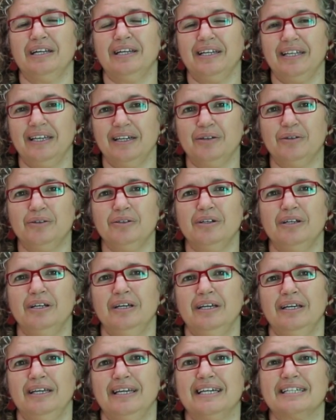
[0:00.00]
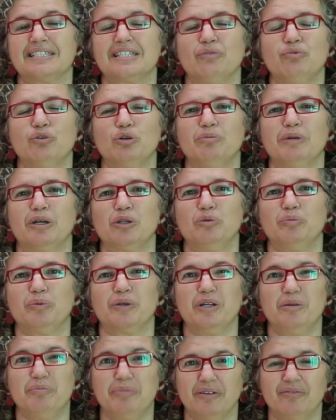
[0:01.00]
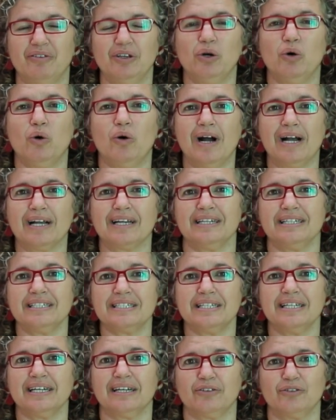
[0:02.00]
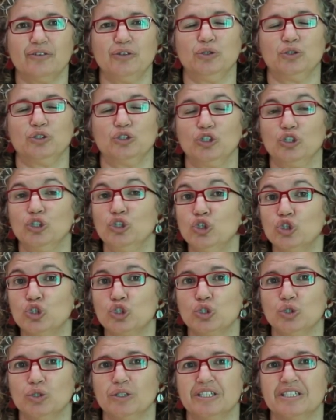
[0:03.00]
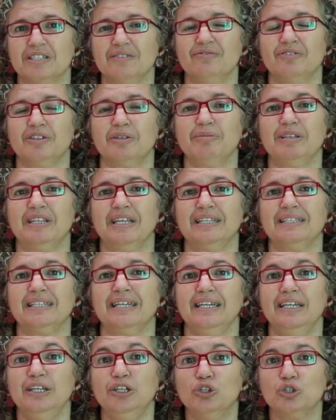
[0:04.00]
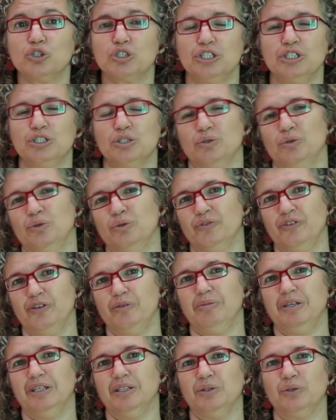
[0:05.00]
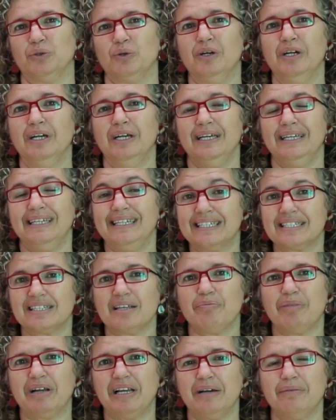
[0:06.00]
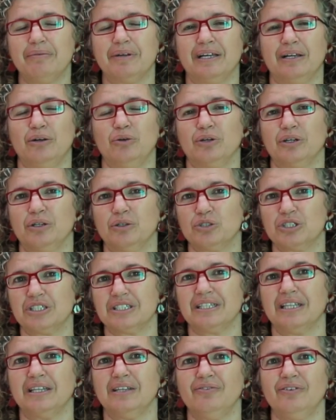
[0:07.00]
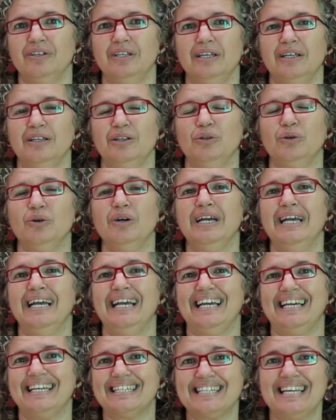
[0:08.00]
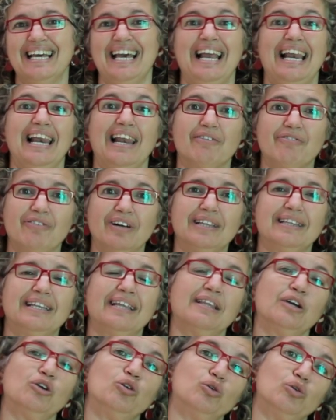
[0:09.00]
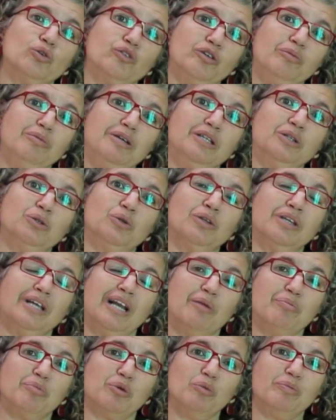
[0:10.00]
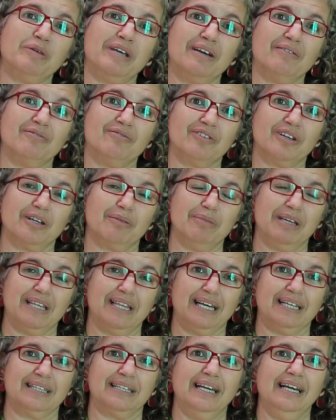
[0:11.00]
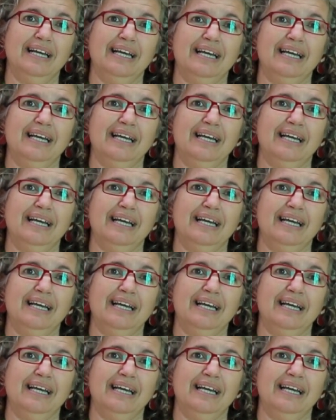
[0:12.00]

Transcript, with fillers: del griego y que está formado por el prefijo a, que es negación, noso, que es enfermedad, y nosis conocimiento. Y esta palabra lo que nos está definiendo es la falta de conocimiento de la propia enfermedad.